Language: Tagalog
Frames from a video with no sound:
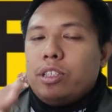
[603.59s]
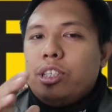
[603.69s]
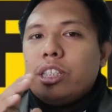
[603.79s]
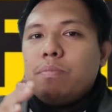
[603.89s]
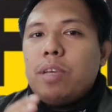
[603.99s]

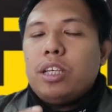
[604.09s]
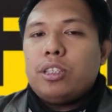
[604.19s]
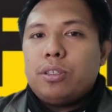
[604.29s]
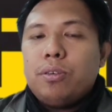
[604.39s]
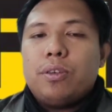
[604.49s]
Just make
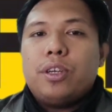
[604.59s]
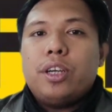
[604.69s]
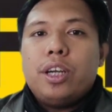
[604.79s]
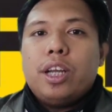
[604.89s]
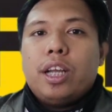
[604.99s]

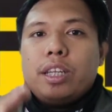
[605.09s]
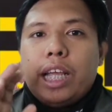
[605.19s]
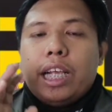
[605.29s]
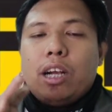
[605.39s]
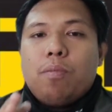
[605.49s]
sure na
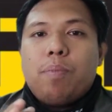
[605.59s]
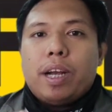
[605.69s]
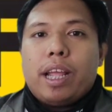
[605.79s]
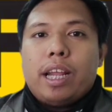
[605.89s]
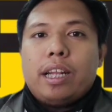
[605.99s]
ikaw
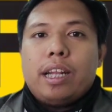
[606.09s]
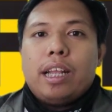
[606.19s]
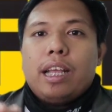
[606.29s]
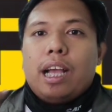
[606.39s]
pa rin